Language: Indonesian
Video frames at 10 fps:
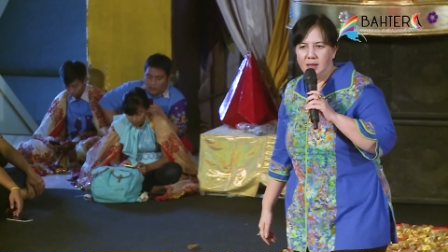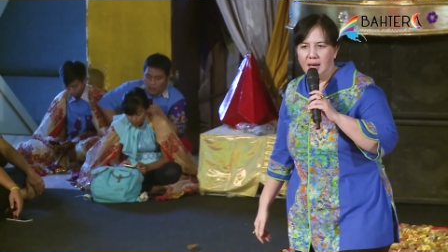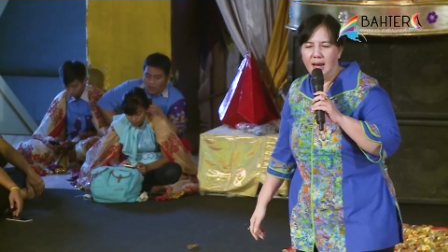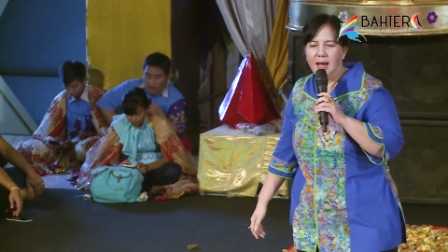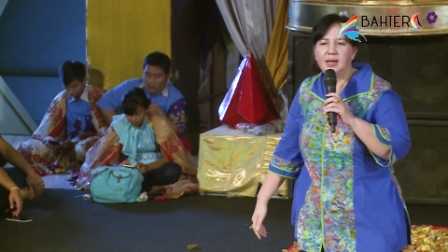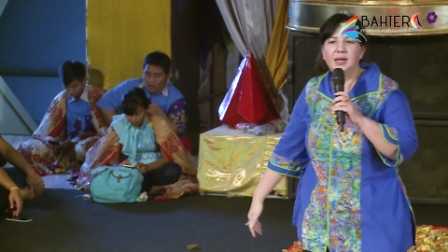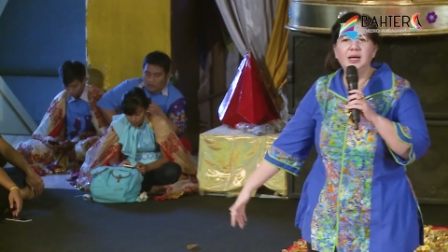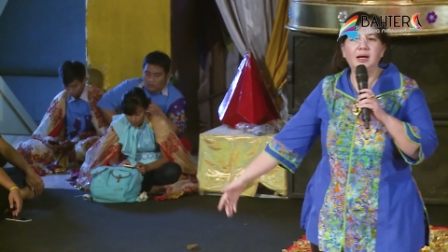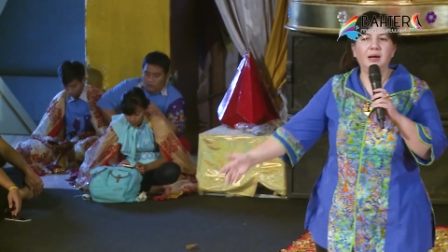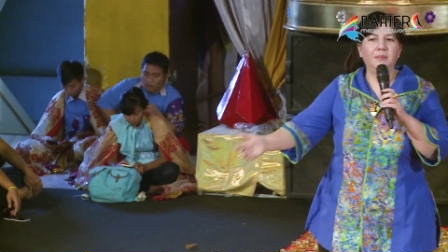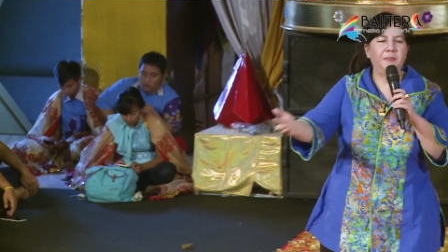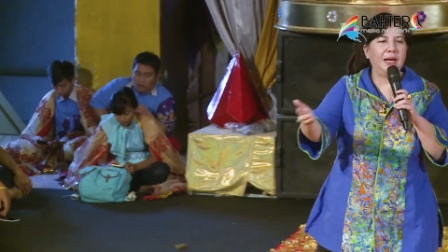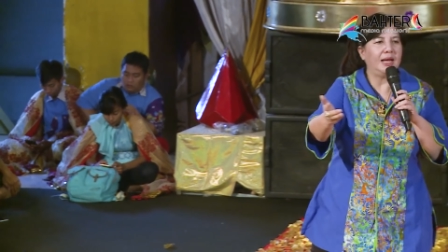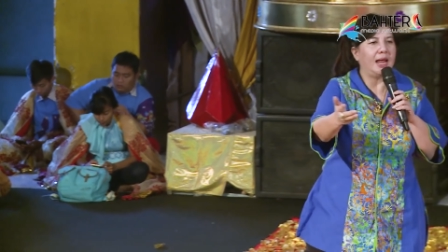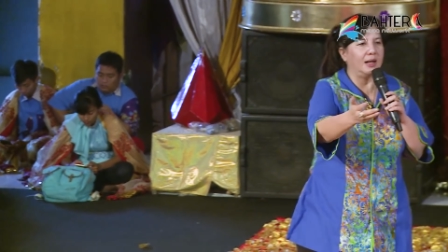Dan hari ini
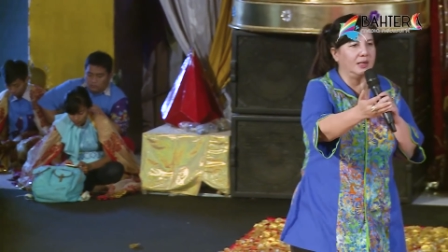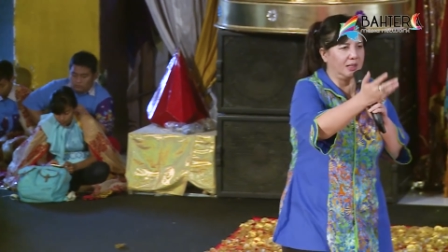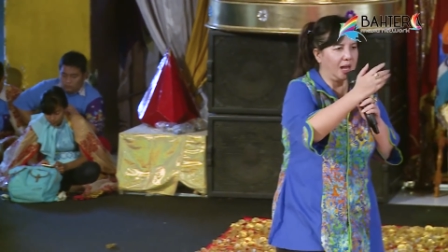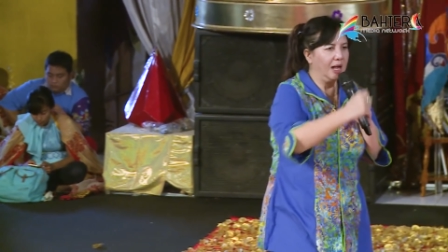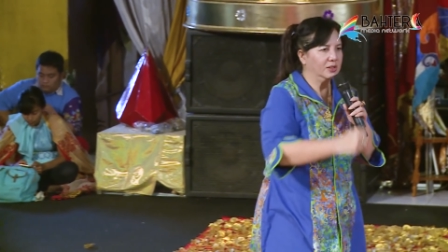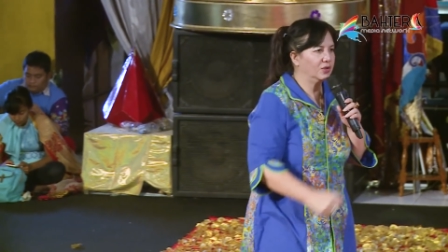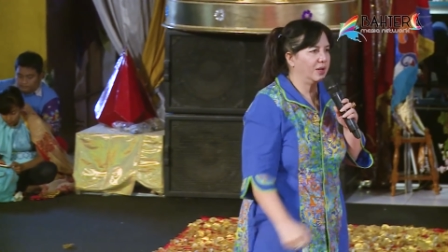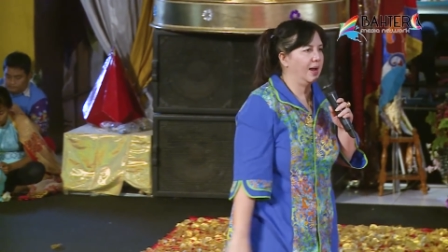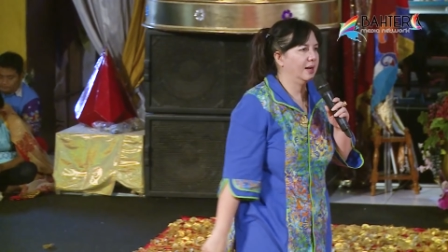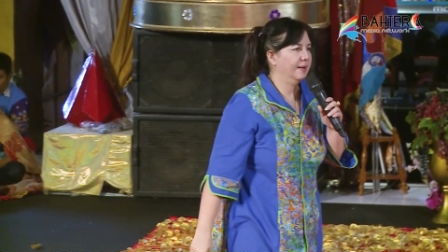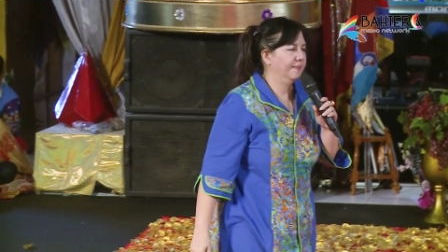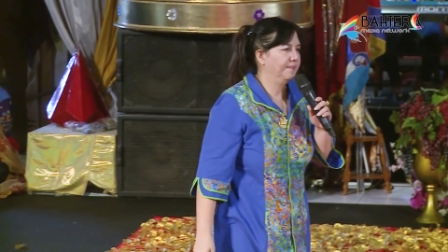pilihan di tangan saudara.